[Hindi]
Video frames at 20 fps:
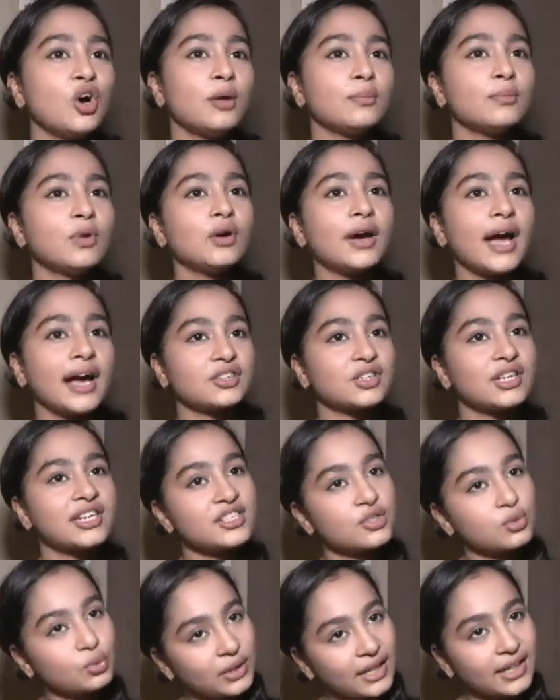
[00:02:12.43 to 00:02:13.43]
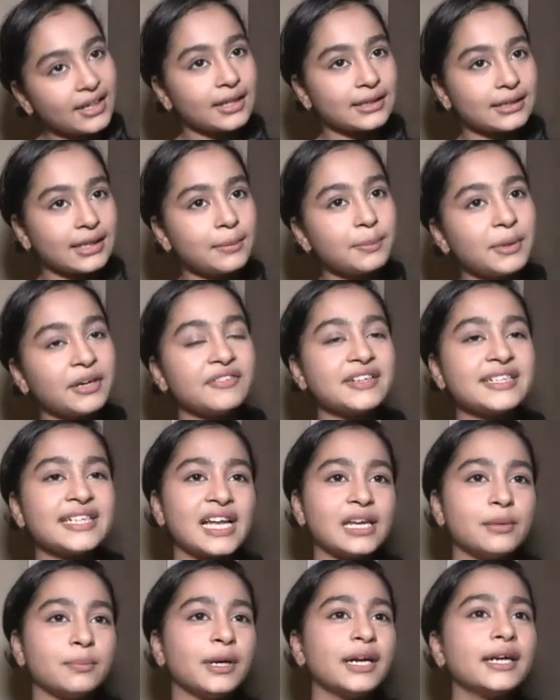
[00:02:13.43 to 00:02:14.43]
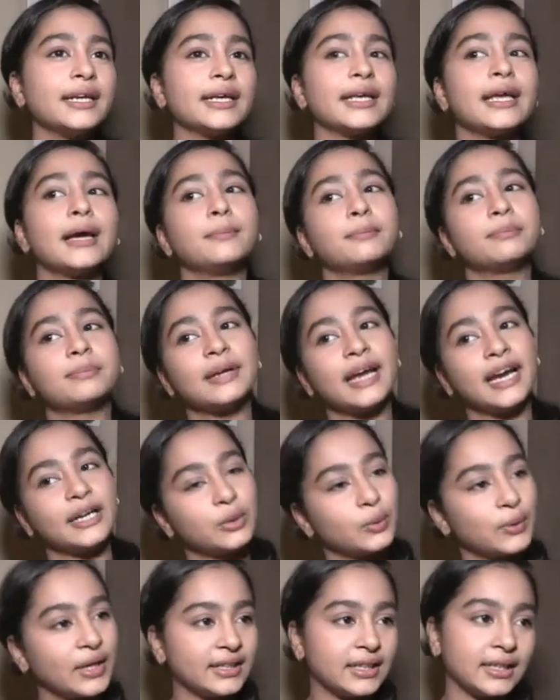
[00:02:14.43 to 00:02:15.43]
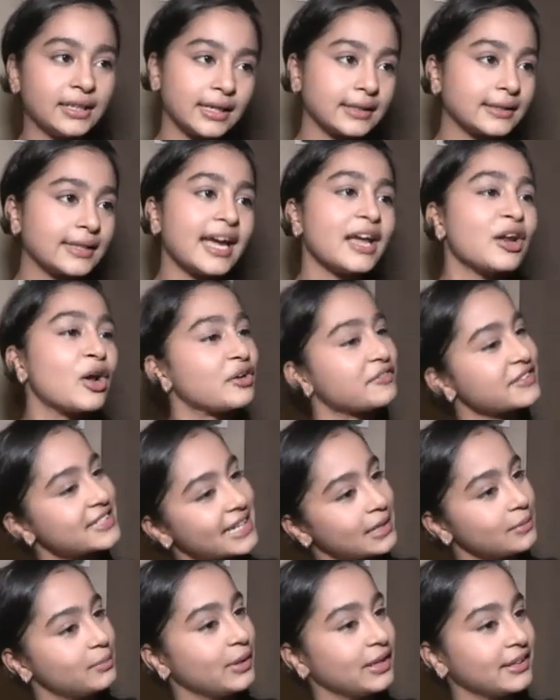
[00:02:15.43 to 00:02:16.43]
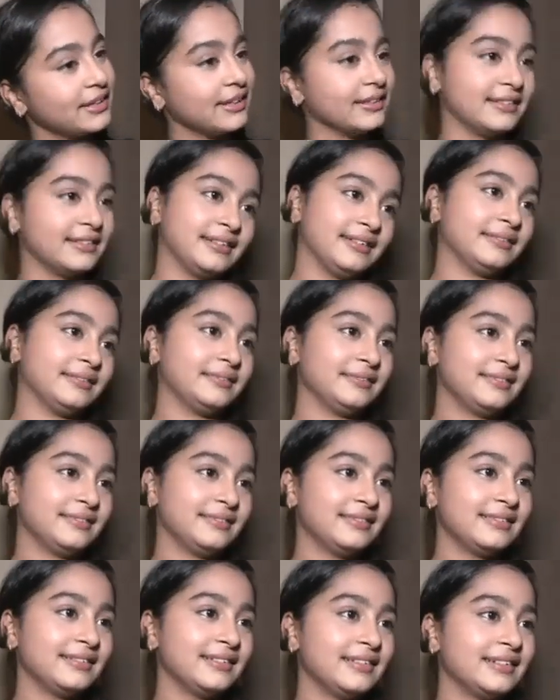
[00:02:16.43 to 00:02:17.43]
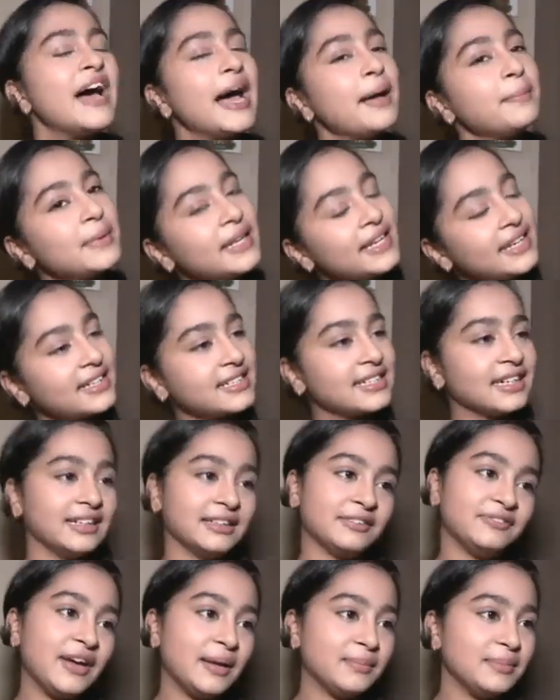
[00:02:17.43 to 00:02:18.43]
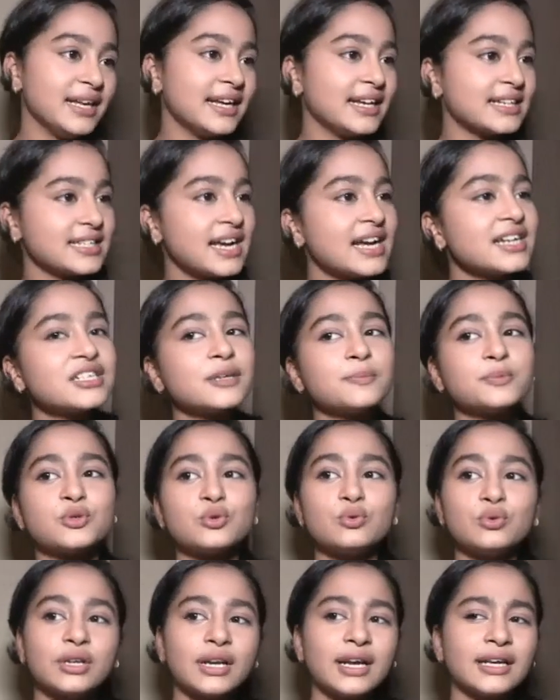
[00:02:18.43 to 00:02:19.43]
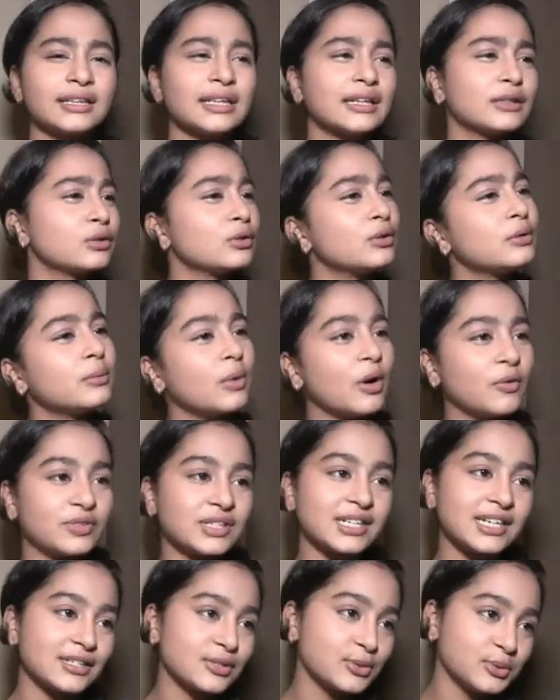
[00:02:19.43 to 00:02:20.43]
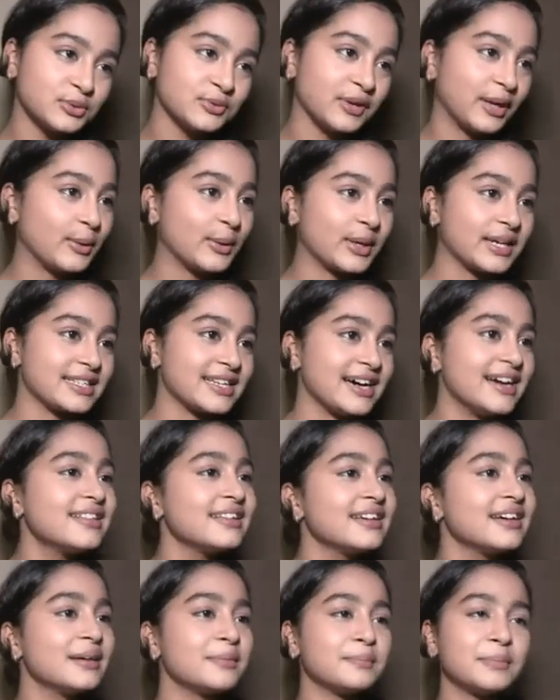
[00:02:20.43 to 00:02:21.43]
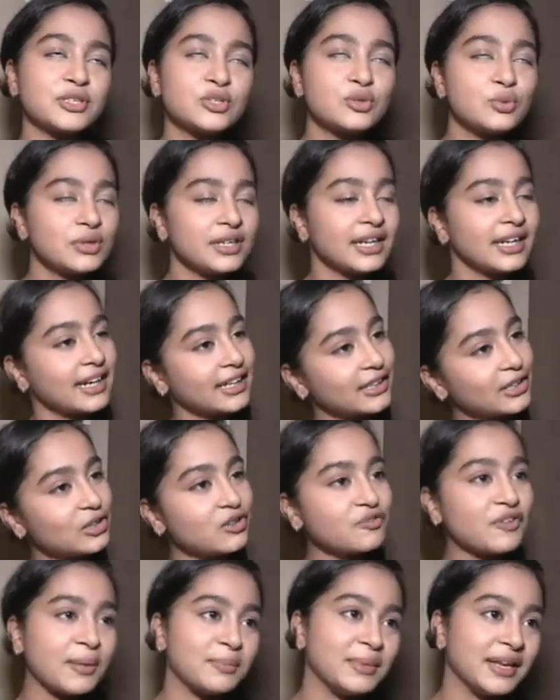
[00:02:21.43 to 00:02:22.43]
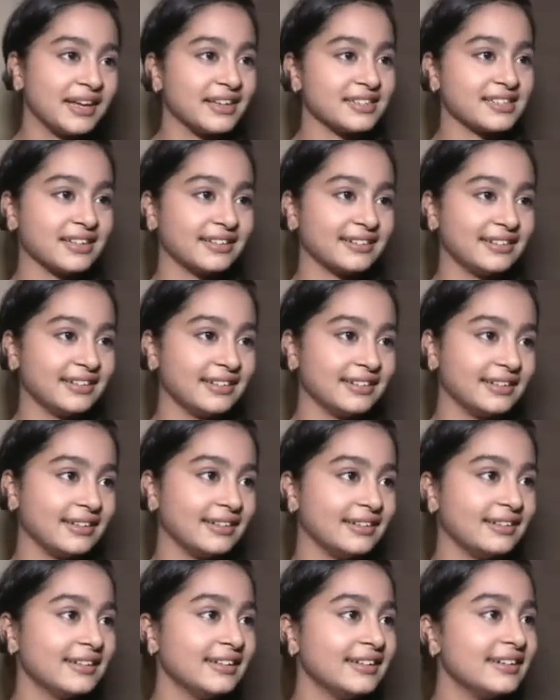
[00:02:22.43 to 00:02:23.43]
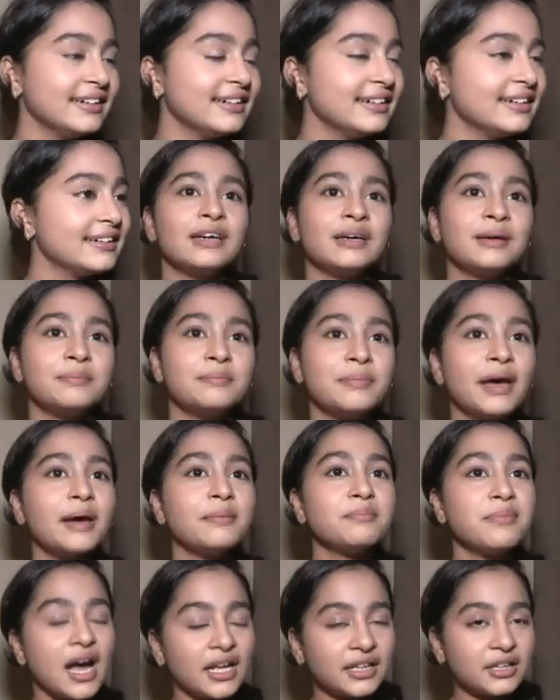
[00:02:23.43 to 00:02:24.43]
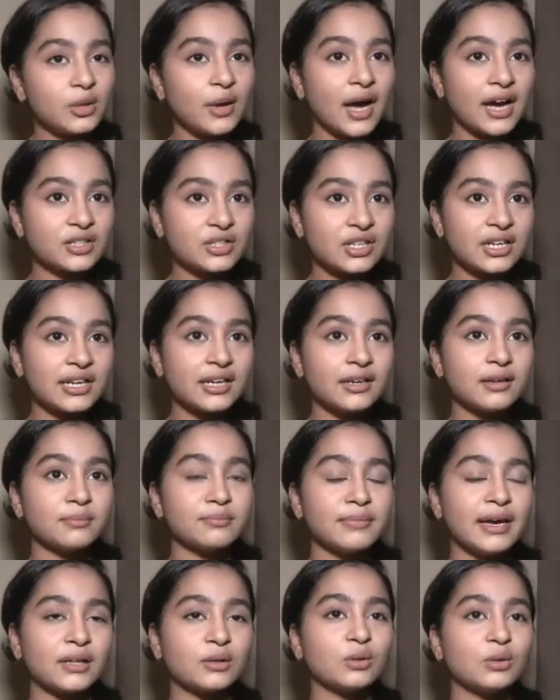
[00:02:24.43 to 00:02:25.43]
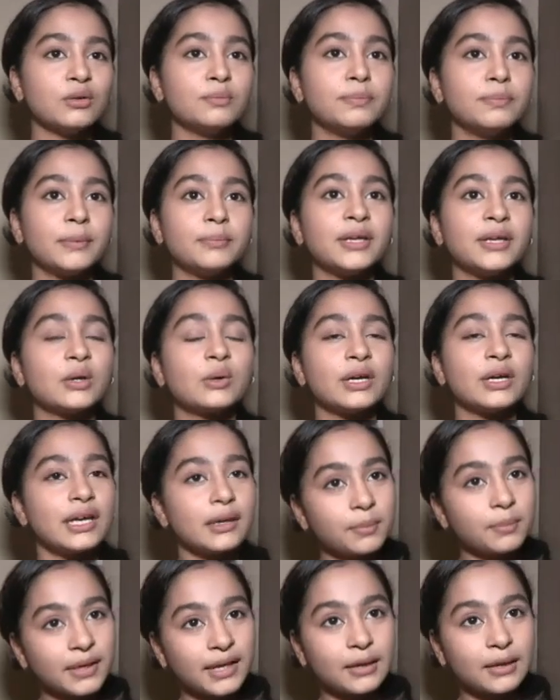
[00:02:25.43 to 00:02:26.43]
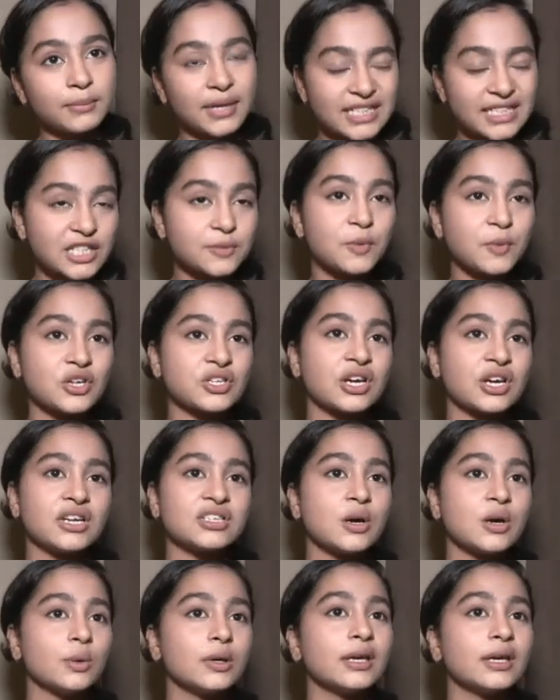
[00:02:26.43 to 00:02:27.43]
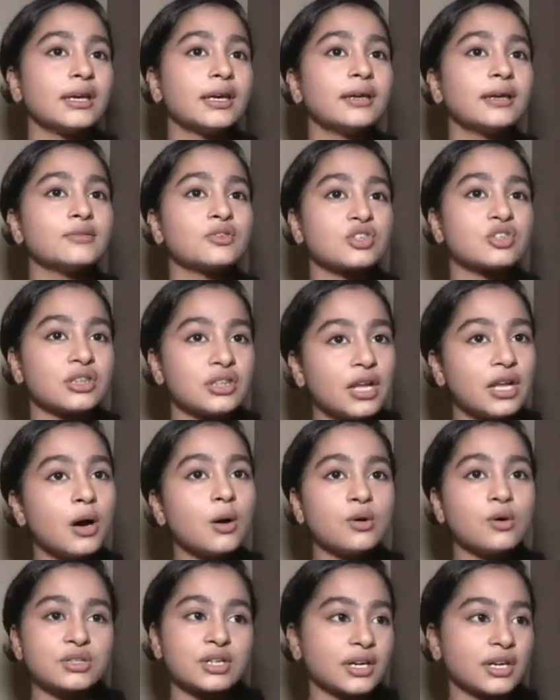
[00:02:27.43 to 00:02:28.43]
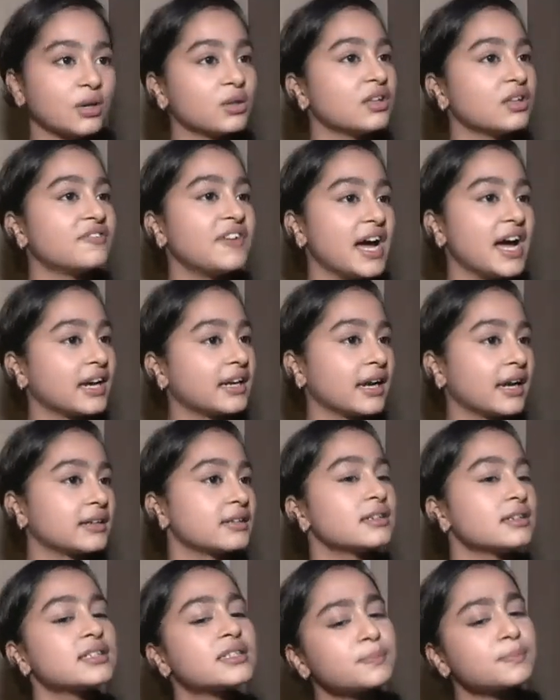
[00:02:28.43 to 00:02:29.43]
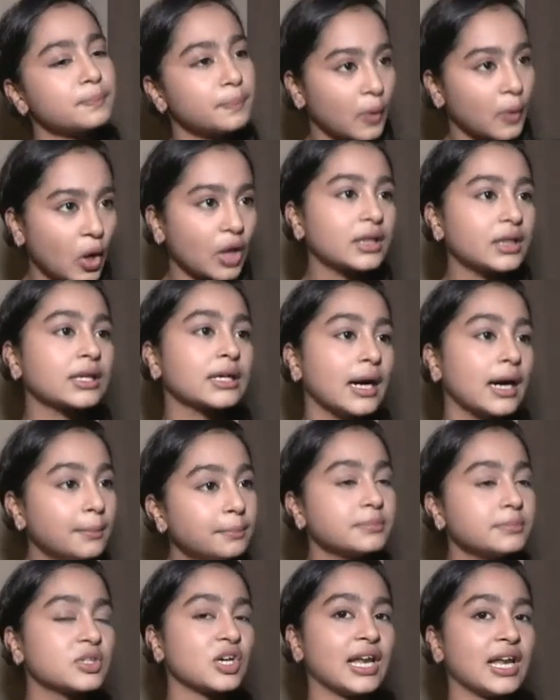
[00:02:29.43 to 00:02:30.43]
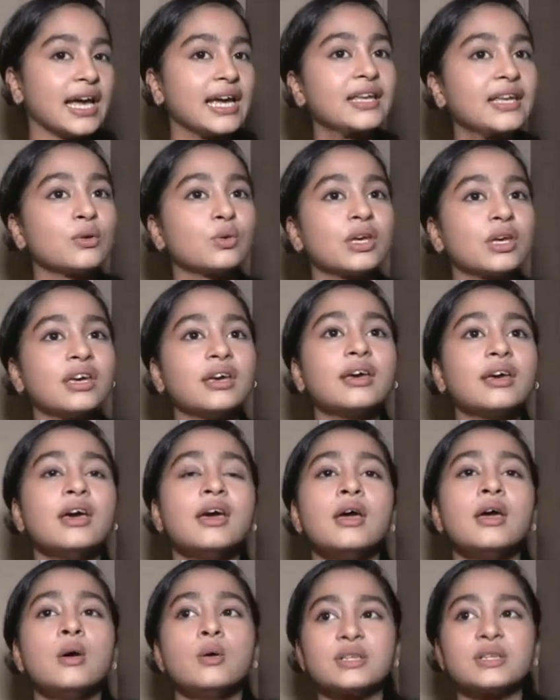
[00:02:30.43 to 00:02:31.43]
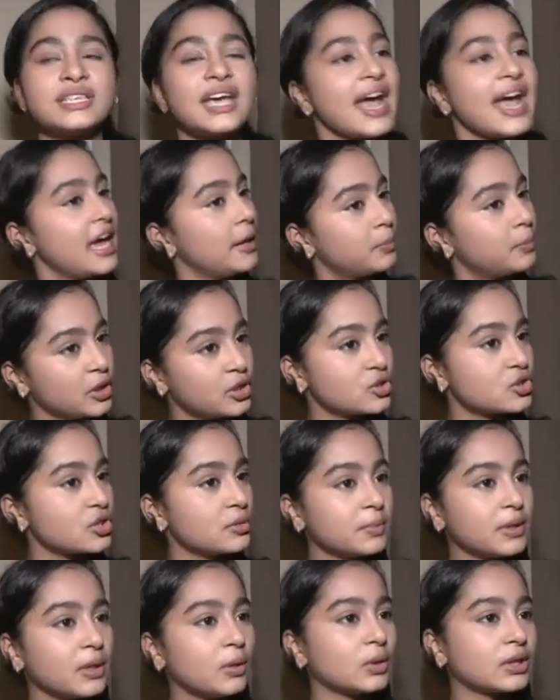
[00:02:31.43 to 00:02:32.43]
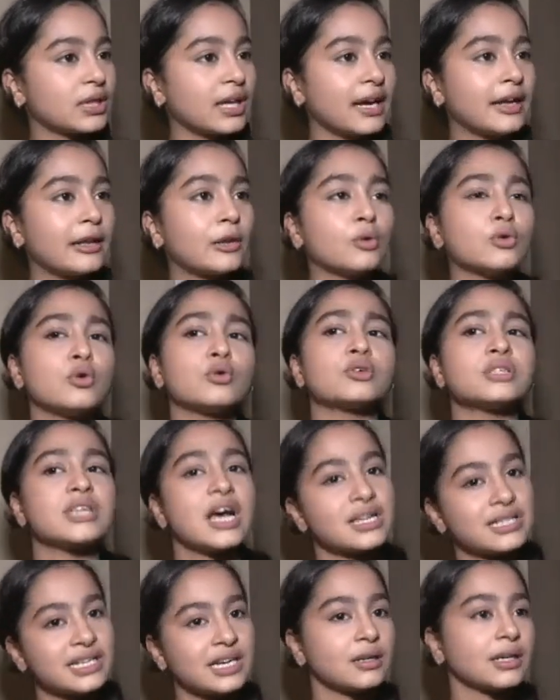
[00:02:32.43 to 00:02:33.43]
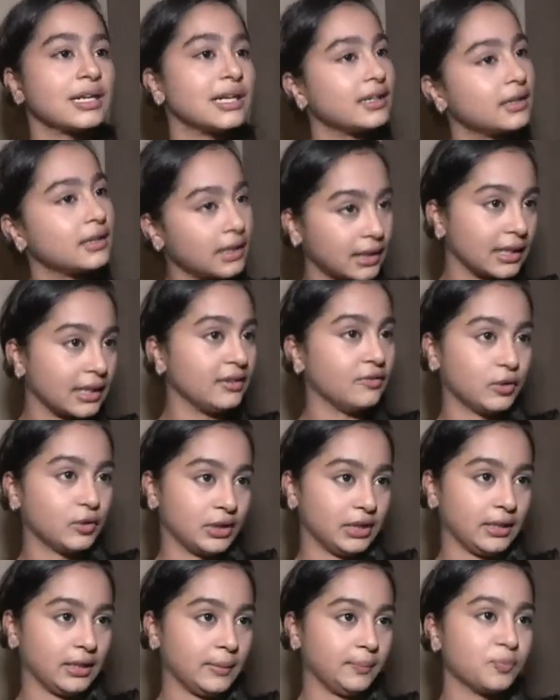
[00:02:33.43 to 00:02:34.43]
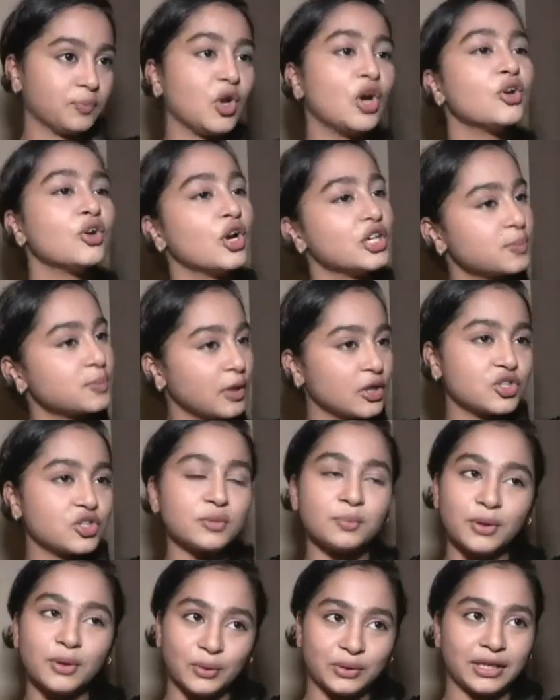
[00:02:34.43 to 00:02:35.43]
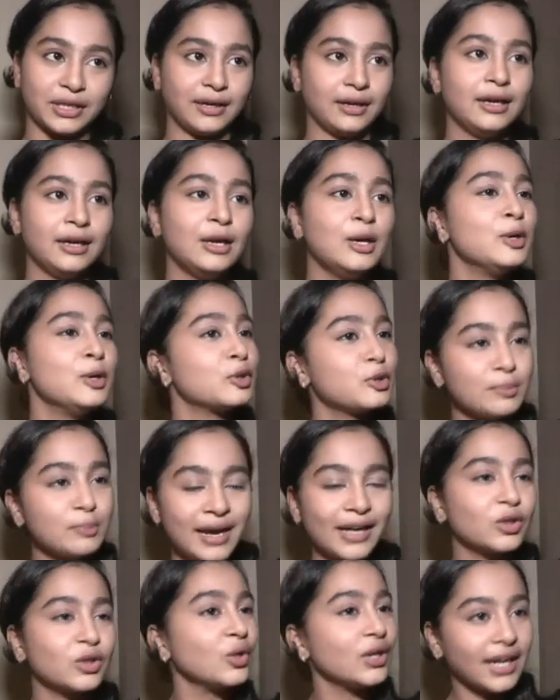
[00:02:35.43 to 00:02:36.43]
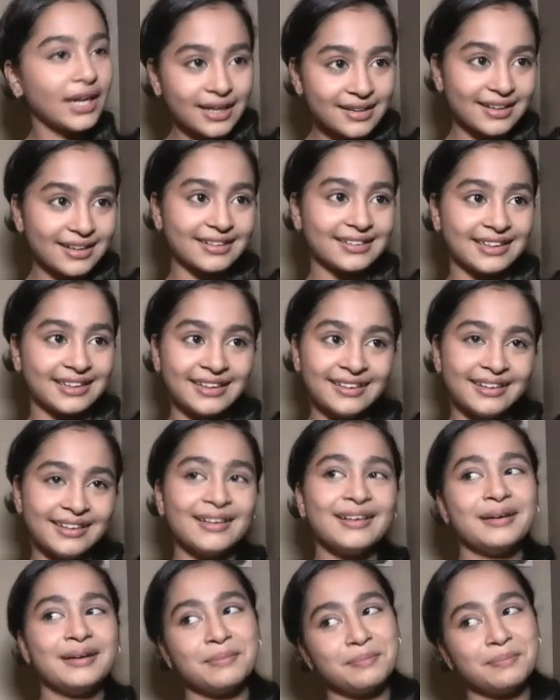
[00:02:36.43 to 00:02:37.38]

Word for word: तो हम लोग एक्चुअली शूट ही करते हैं बट वी सेलिब्रेट कि हम गेट टुगेदर रखते हैं और वी सेलिब्रेट करते हैं फैमिली के साथ फैमिली के साथ जब शूट रहता है तो ऑब्वियसली शूट वालों के साथ बट शूट नहीं रहता तो फैमिली के साथ करते हैं मैं मानती हूँ एक्चुअली मैं तो पब्लिक को ये भी एक मैसेज पहुँचाना चाहूँगी कि जितना हो सके उतने फायर क्रैकर्स बहुत कम जलाए क्योंकि उससे एयर पोल्यूशन भी होता है लोगों को सांस लेने के लिए तकलीफ होती है और नॉइज़ पॉल्यूशन भी होता है तो मैं तो नहीं करती